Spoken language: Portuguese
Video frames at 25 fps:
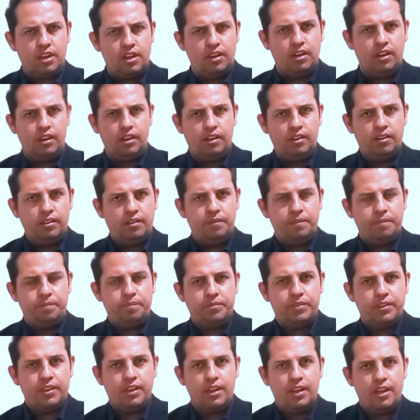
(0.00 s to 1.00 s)
que
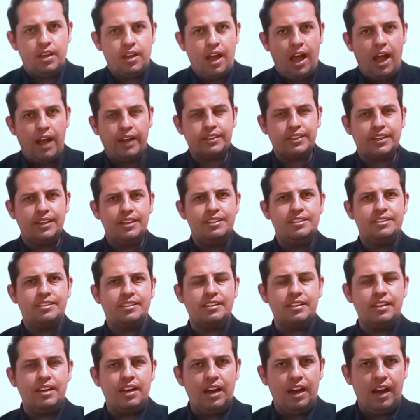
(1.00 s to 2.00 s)

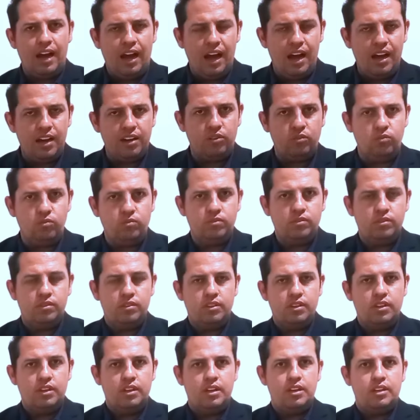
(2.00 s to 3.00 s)
aqueles que erraram
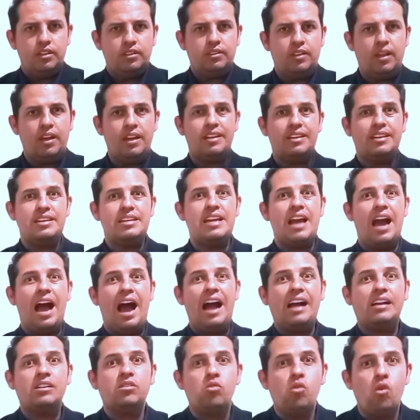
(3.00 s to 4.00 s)
têm que
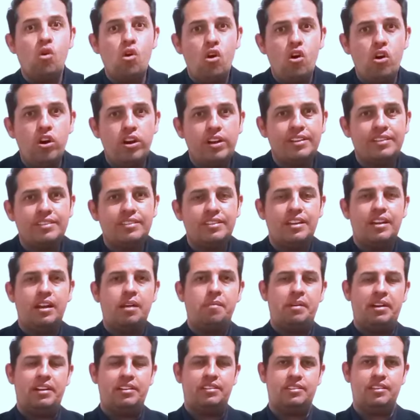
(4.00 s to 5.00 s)
agora
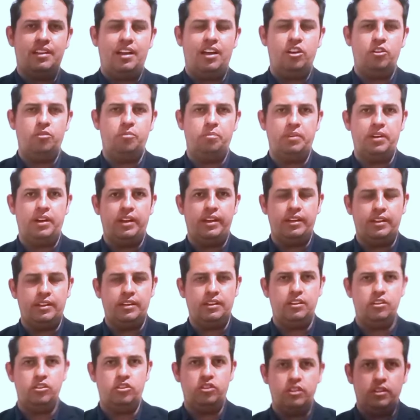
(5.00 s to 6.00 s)
ser abraçados pela
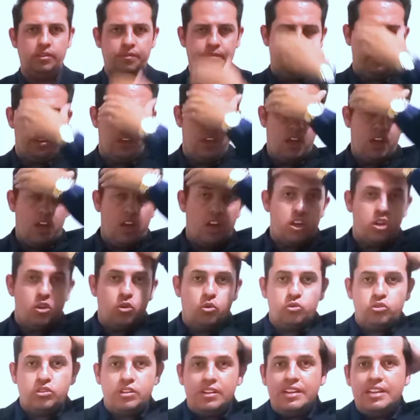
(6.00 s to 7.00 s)
igreja.
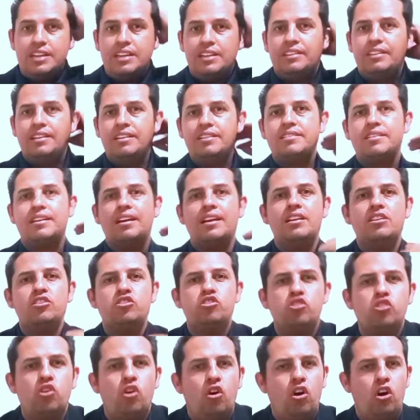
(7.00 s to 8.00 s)
E os líderes
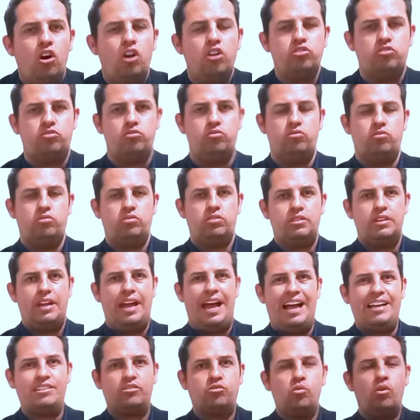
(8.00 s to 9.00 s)

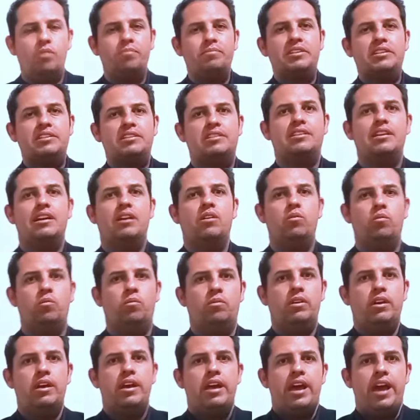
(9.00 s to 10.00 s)
religiosos, a sua
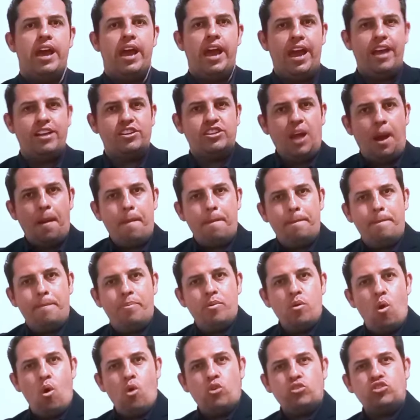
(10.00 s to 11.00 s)
missão é de
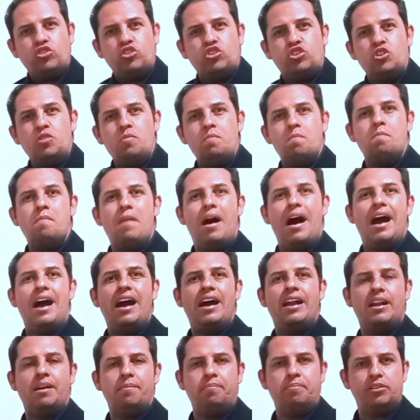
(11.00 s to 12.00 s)

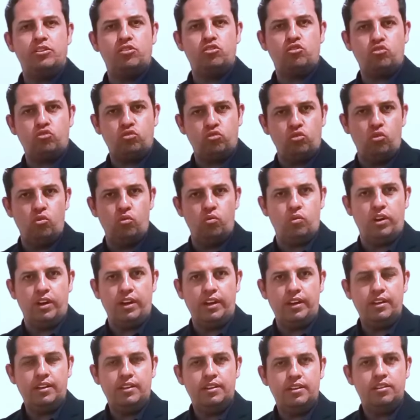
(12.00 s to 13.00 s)
aproximar a
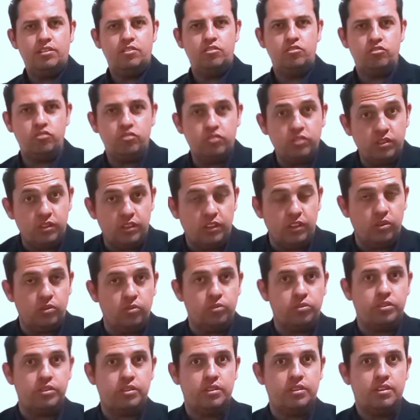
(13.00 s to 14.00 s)
pessoa de
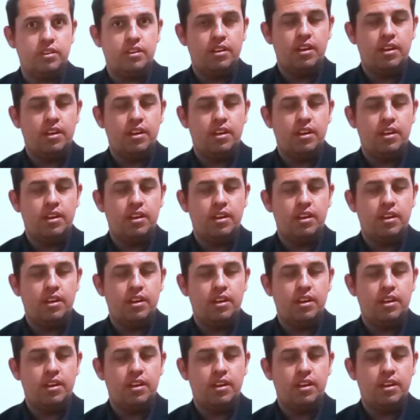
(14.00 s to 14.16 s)
Deus,